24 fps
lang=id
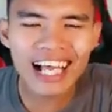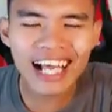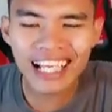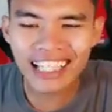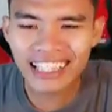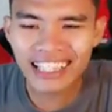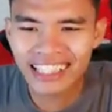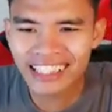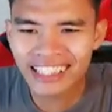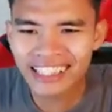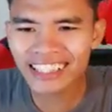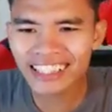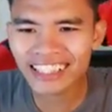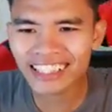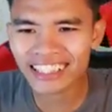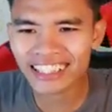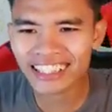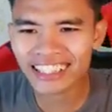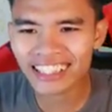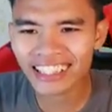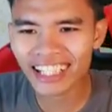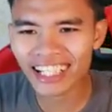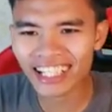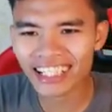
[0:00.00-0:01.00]
idol ya
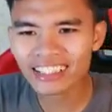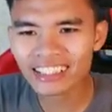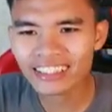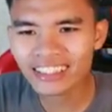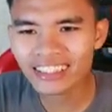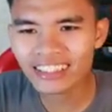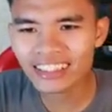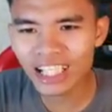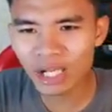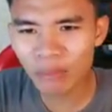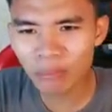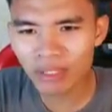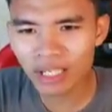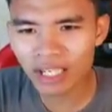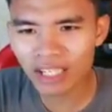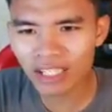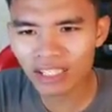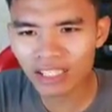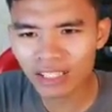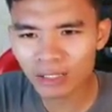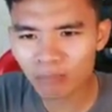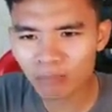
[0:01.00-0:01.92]
kan dia berada di depan